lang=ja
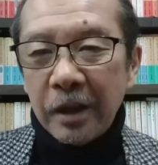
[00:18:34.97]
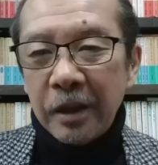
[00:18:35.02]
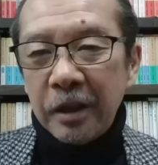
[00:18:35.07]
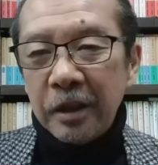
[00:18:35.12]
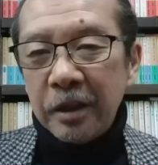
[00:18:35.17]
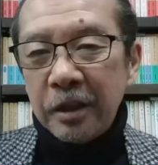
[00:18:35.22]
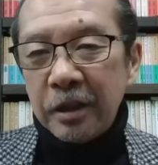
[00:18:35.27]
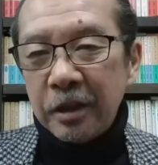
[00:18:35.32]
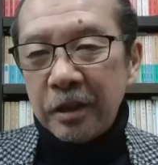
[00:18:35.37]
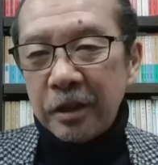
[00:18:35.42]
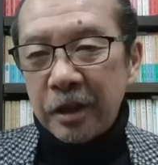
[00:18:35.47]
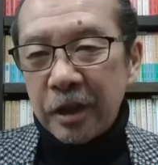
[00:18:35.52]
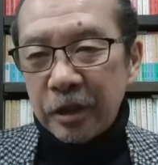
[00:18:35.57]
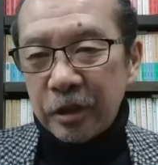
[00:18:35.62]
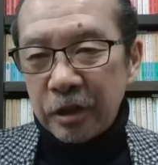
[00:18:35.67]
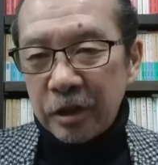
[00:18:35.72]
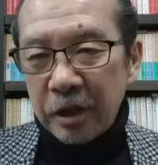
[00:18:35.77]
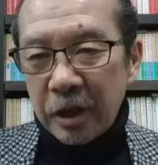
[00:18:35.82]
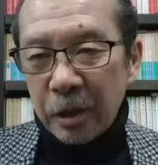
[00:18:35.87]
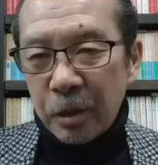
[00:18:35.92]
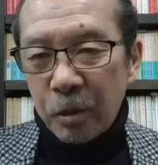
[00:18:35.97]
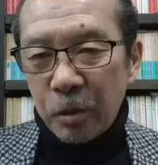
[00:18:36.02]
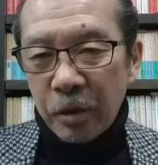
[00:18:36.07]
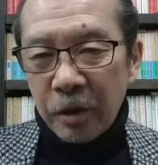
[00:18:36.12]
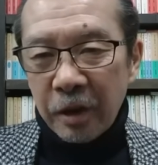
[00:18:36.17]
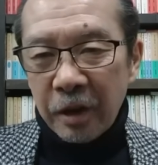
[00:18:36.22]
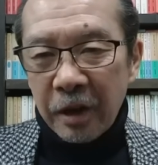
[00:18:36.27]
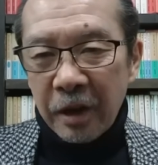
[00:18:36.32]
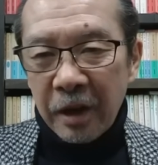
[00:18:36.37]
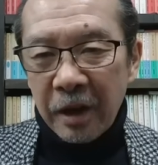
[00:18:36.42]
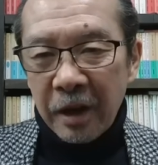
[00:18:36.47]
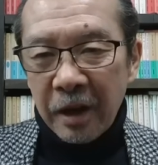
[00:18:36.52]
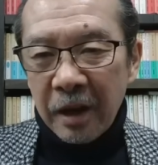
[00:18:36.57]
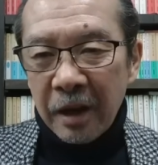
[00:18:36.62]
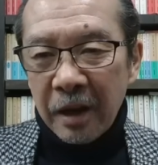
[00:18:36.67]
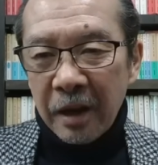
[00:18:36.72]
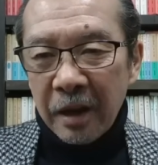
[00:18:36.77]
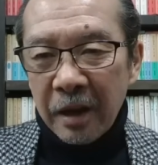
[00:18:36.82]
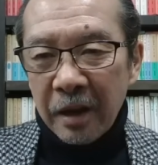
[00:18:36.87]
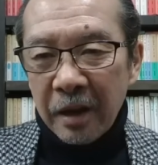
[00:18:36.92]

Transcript: いですね、これね。